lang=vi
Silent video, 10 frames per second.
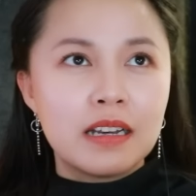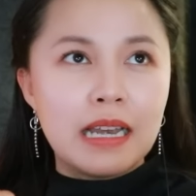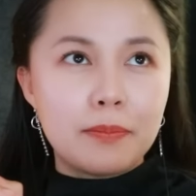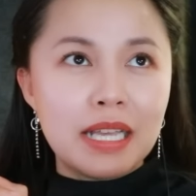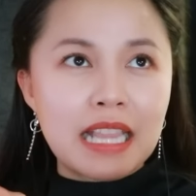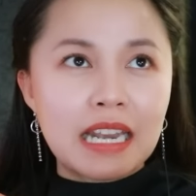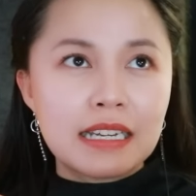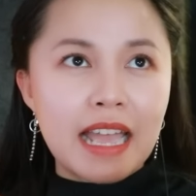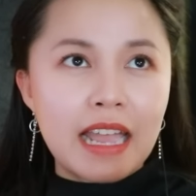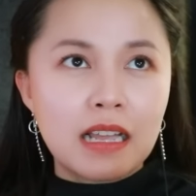là bé
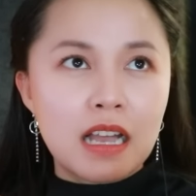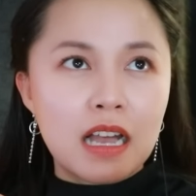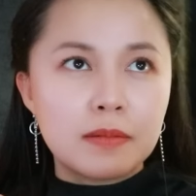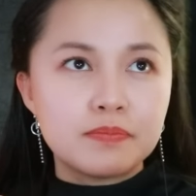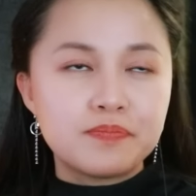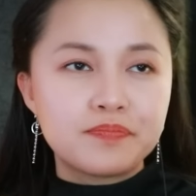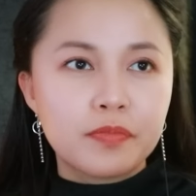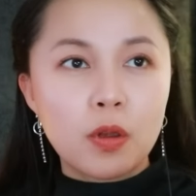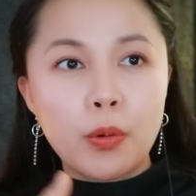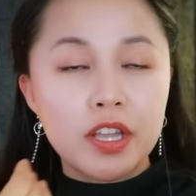thanh đang um,
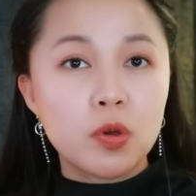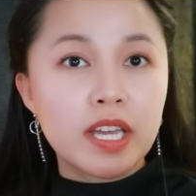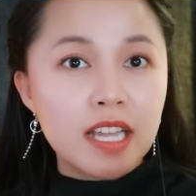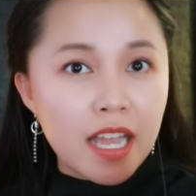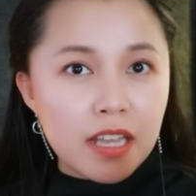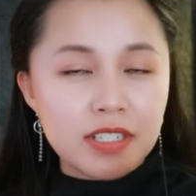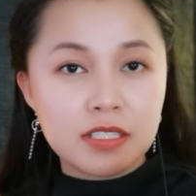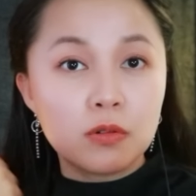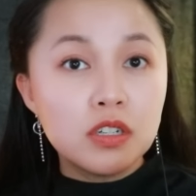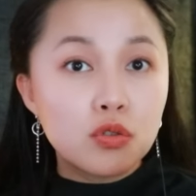ngồi ở chỗ cái ghế và
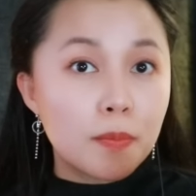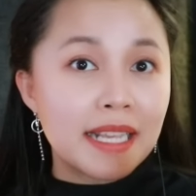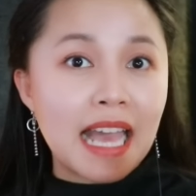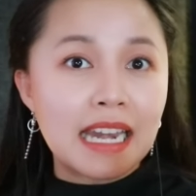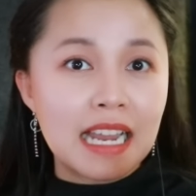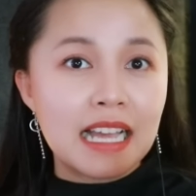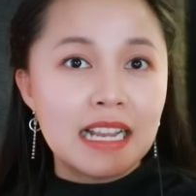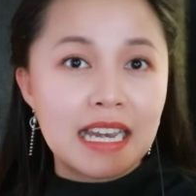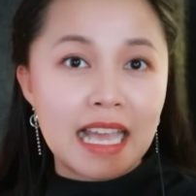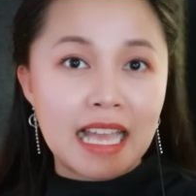sau lưng của bé thanh á
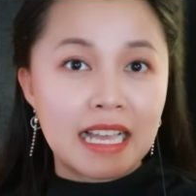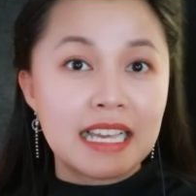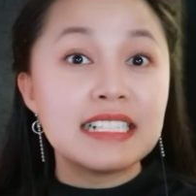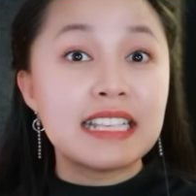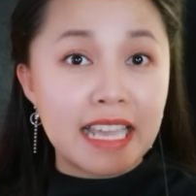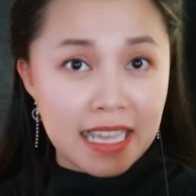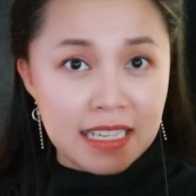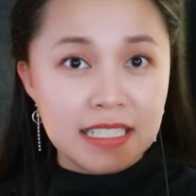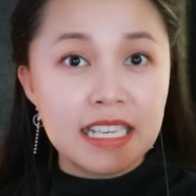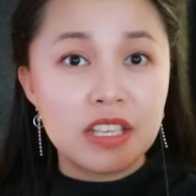là cái xe
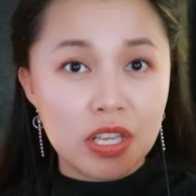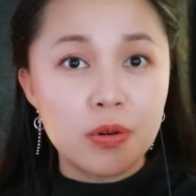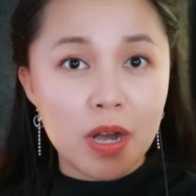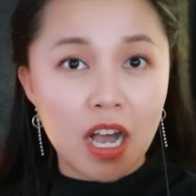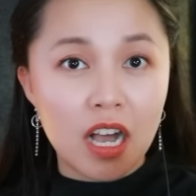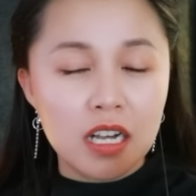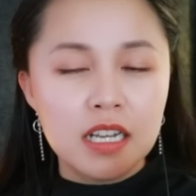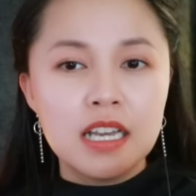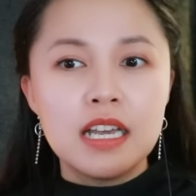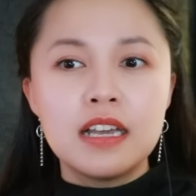di chuyển của họ
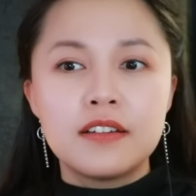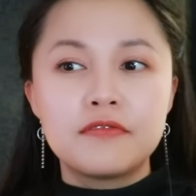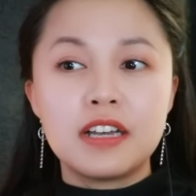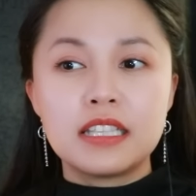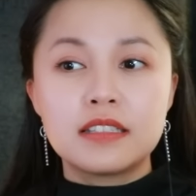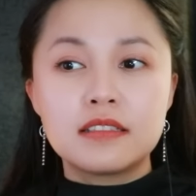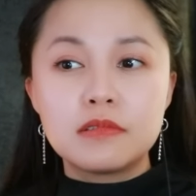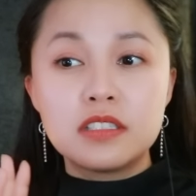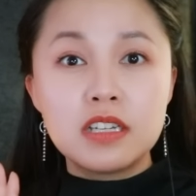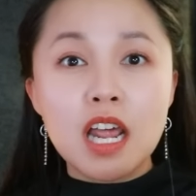và
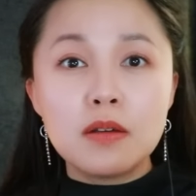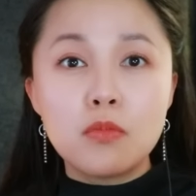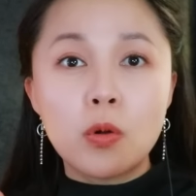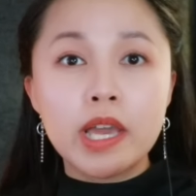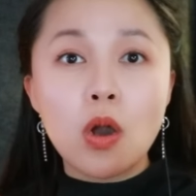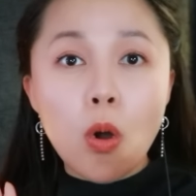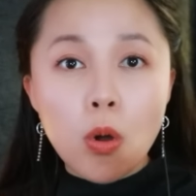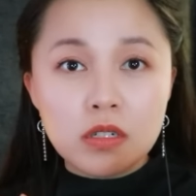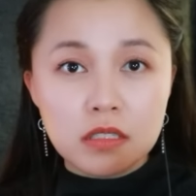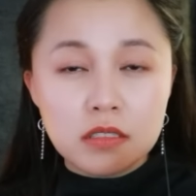trên một cái
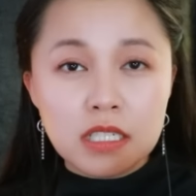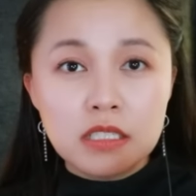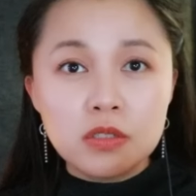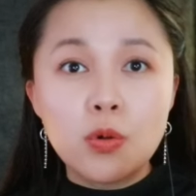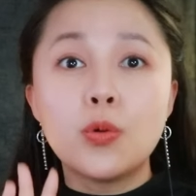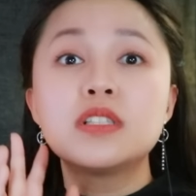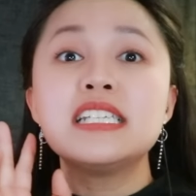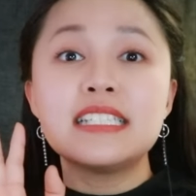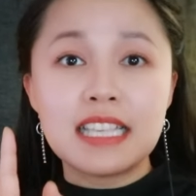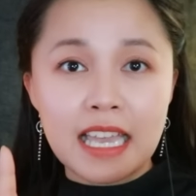ô cửa kính của
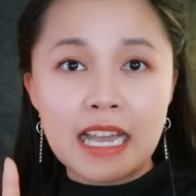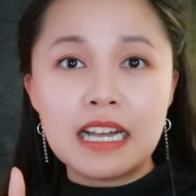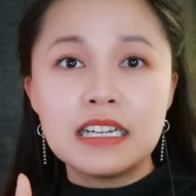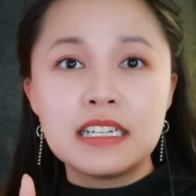chiếc xe á,